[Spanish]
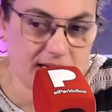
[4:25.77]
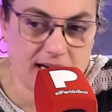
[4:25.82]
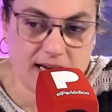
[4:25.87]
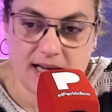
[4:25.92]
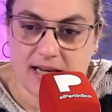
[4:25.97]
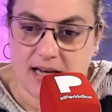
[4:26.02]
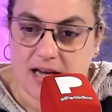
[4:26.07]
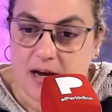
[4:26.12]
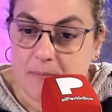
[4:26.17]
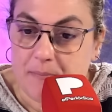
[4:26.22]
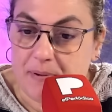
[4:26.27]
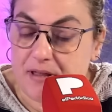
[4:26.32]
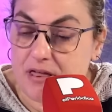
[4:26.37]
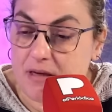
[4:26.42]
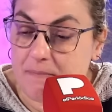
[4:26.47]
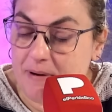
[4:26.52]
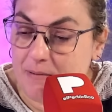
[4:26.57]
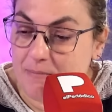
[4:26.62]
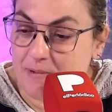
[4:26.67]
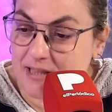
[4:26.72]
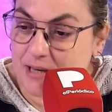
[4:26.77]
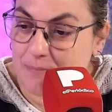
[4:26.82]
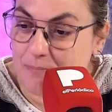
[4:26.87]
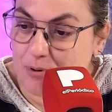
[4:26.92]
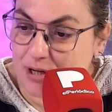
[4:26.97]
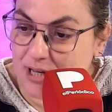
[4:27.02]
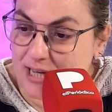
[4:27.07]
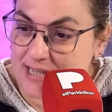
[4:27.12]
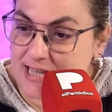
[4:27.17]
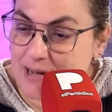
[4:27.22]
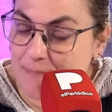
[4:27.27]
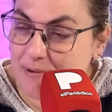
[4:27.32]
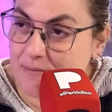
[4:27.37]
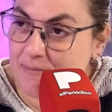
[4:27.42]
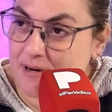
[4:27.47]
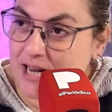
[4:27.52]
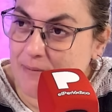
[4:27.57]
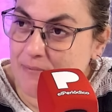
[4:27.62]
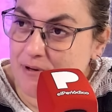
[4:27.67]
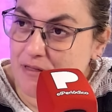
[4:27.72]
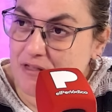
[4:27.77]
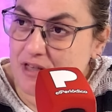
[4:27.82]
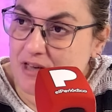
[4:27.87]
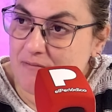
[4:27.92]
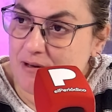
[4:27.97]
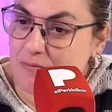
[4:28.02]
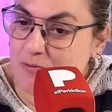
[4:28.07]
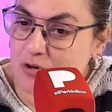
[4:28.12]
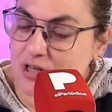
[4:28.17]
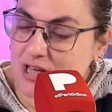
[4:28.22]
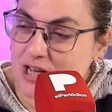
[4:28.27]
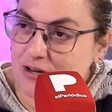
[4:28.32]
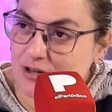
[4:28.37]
a principalmente porque es la primera vez que vemos